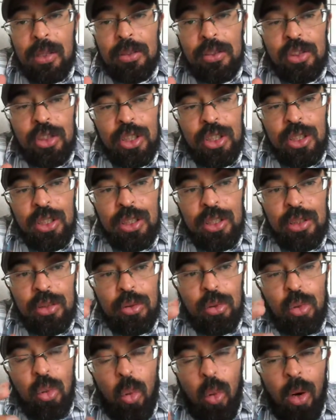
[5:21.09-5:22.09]
de,
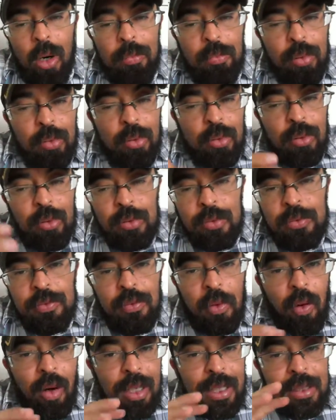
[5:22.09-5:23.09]
do corpo
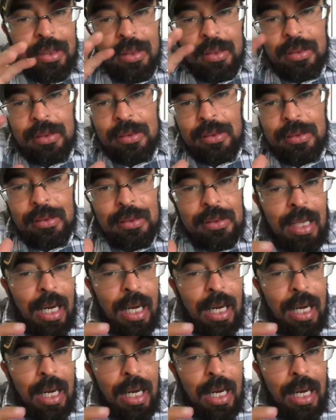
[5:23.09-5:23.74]
fora do,